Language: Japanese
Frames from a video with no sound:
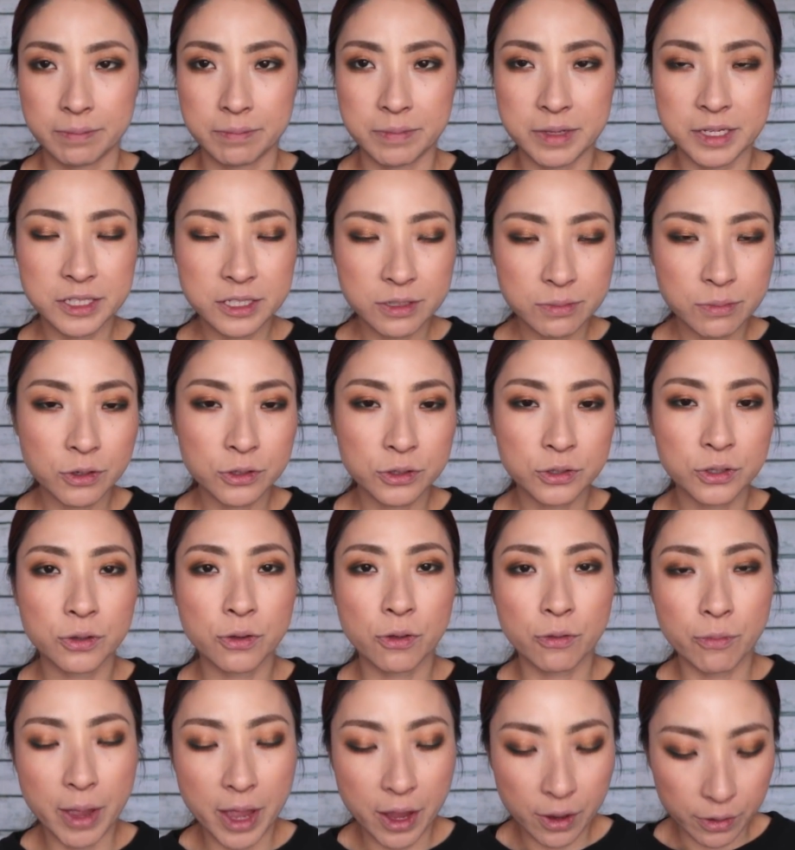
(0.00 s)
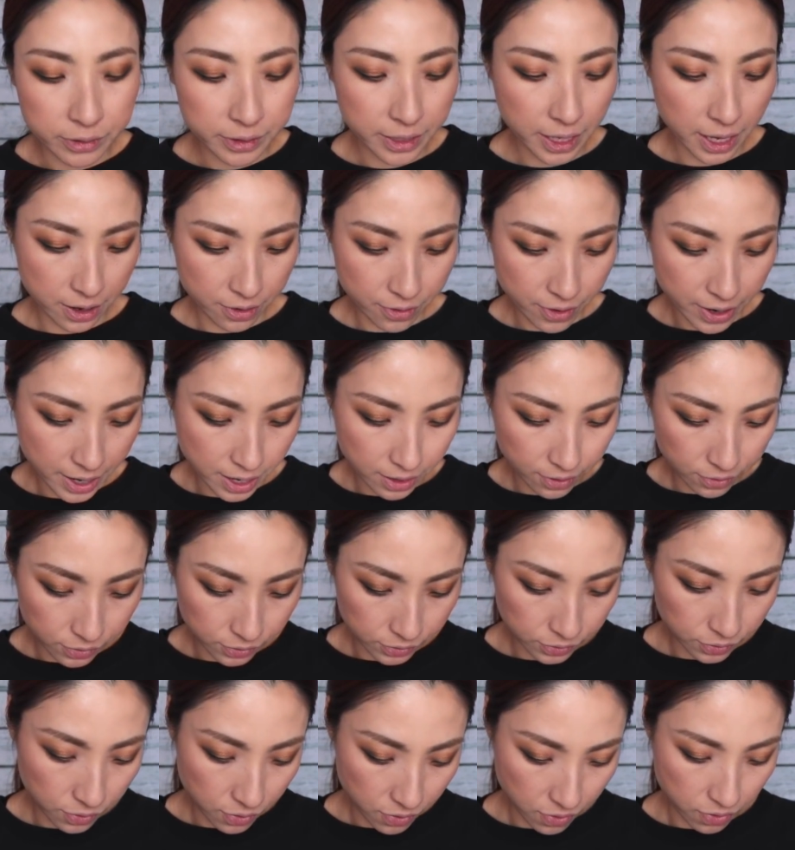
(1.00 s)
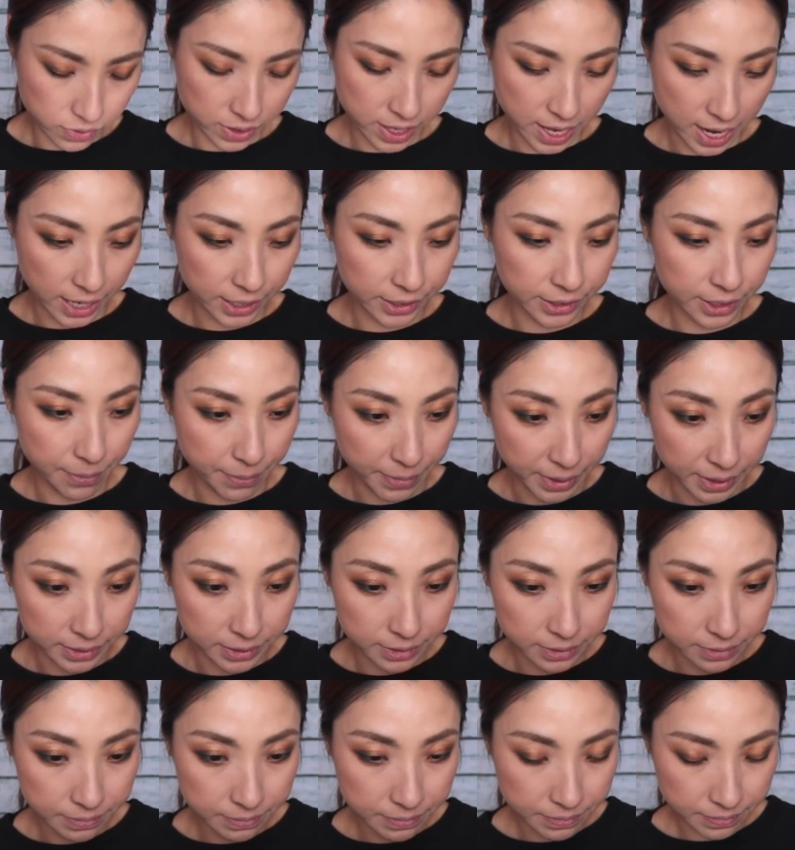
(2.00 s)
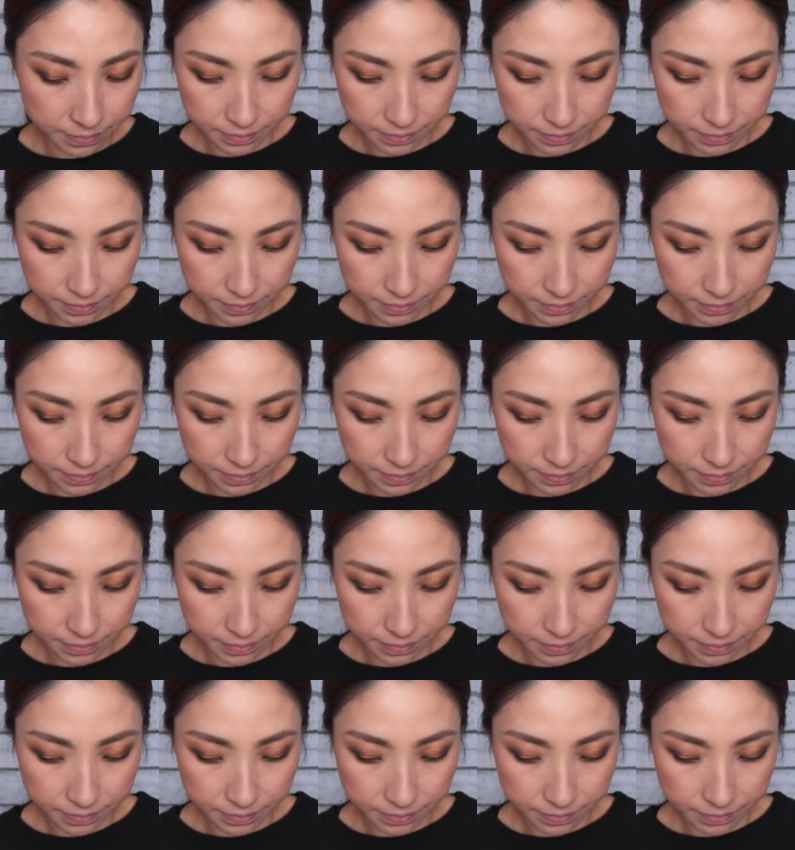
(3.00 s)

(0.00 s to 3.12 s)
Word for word: 水もっと飲めよって言われることを願ってます